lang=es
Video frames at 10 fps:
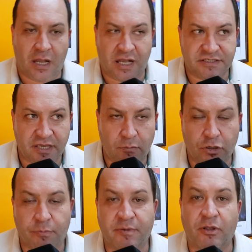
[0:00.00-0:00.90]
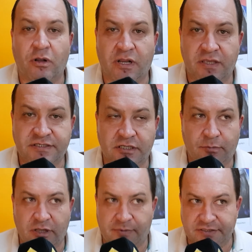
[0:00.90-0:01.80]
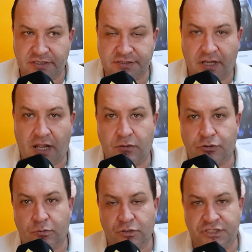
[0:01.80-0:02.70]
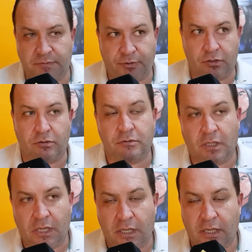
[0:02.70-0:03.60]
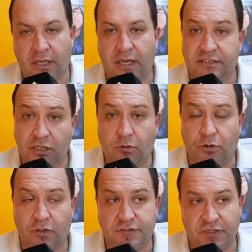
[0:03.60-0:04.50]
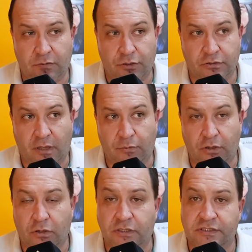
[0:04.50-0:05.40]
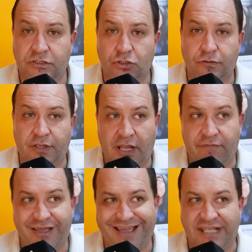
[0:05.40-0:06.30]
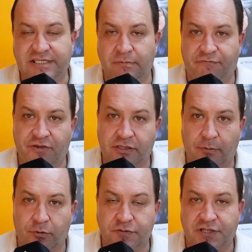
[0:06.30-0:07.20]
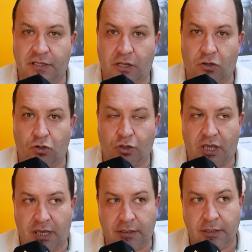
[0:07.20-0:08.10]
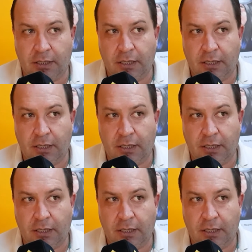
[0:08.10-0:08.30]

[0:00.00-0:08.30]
Así es, bueno, primero agradecerte por la presencia acá en nuestro municipio. Eh, así como lo decís, bueno, estamos en la organización de la vigésima fiesta provincial de la ecología,